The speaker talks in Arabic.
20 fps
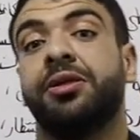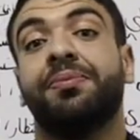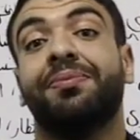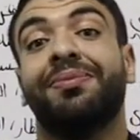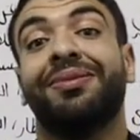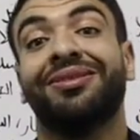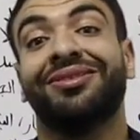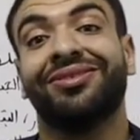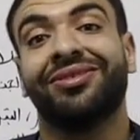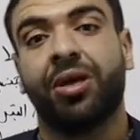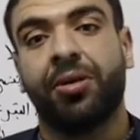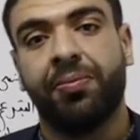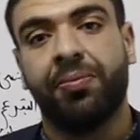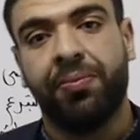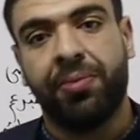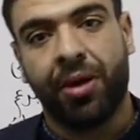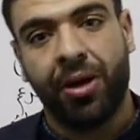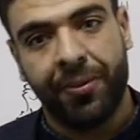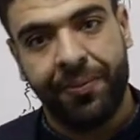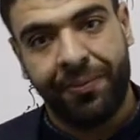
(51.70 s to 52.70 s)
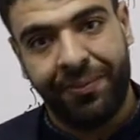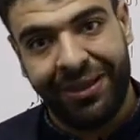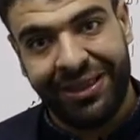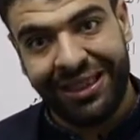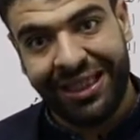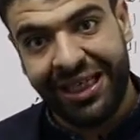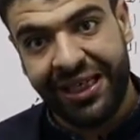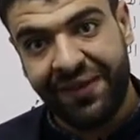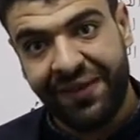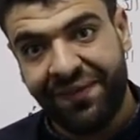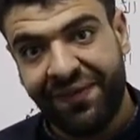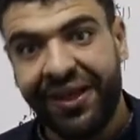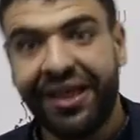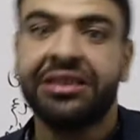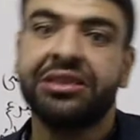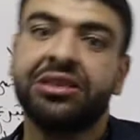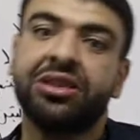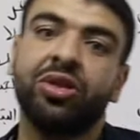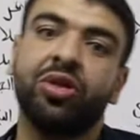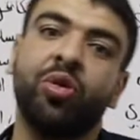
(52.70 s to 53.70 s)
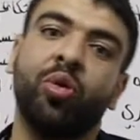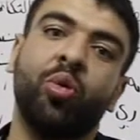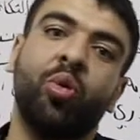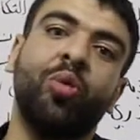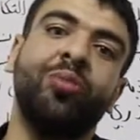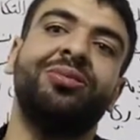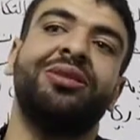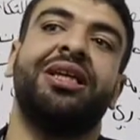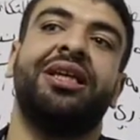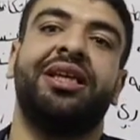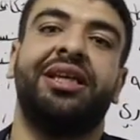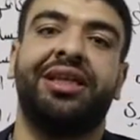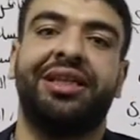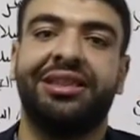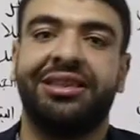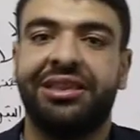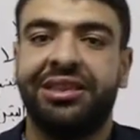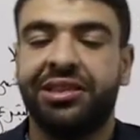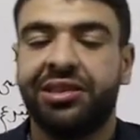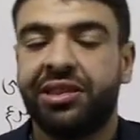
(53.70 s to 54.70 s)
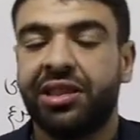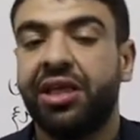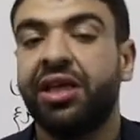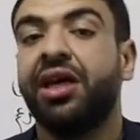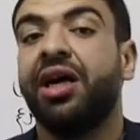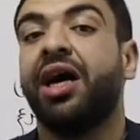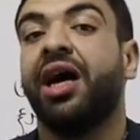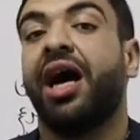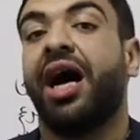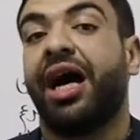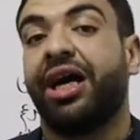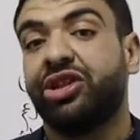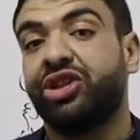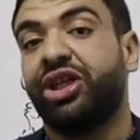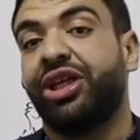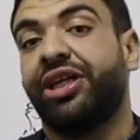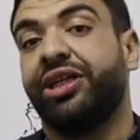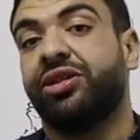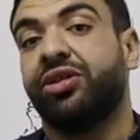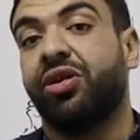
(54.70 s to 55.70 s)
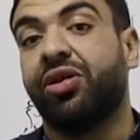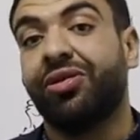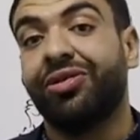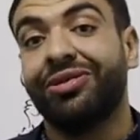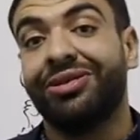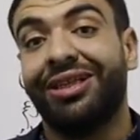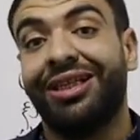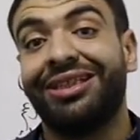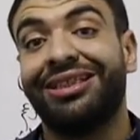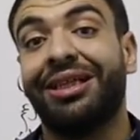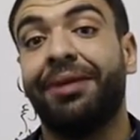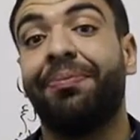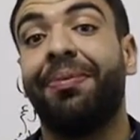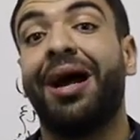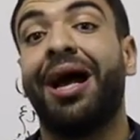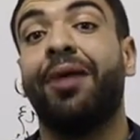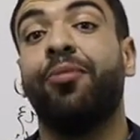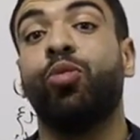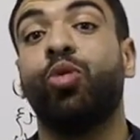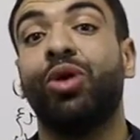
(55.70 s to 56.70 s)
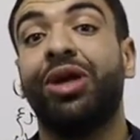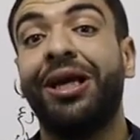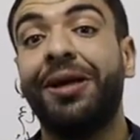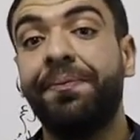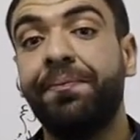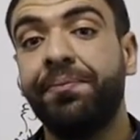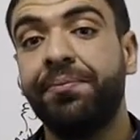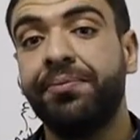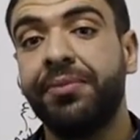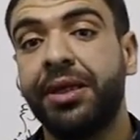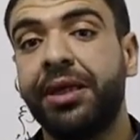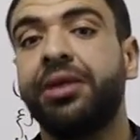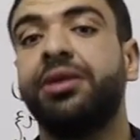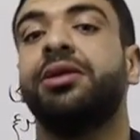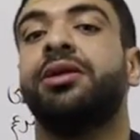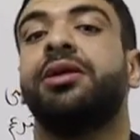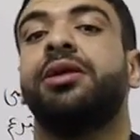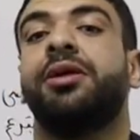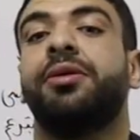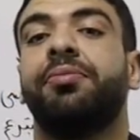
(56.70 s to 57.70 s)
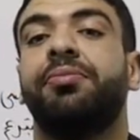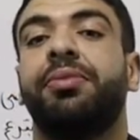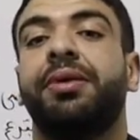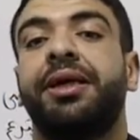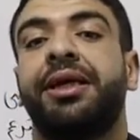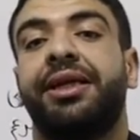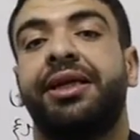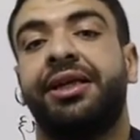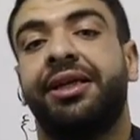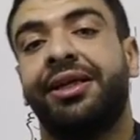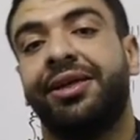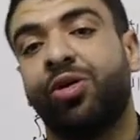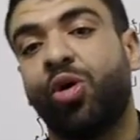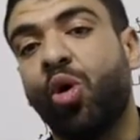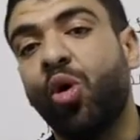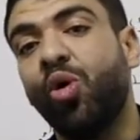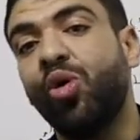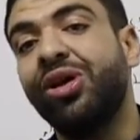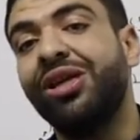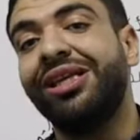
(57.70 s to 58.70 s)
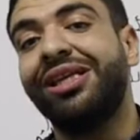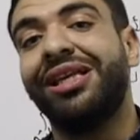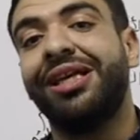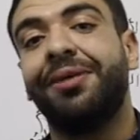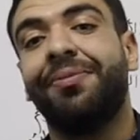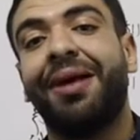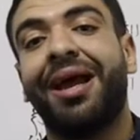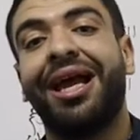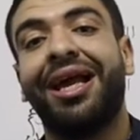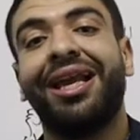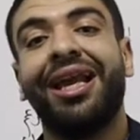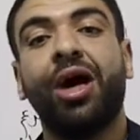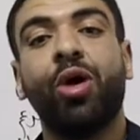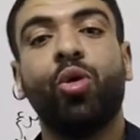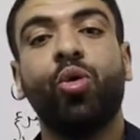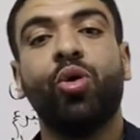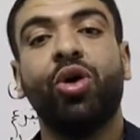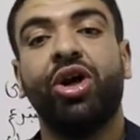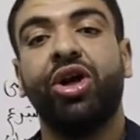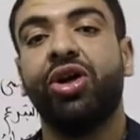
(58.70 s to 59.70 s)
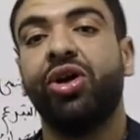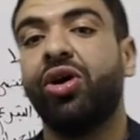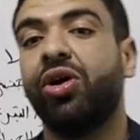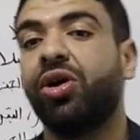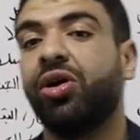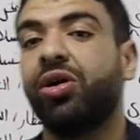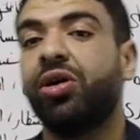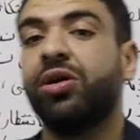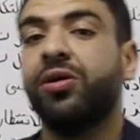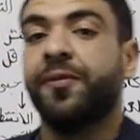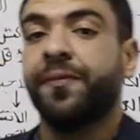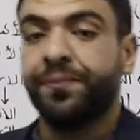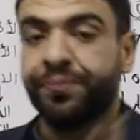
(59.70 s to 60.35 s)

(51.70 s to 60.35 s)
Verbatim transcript: بنطبق من اللي فات ومن اللي جديد عشان خاطر تبقى ملم بكل ما له علاقة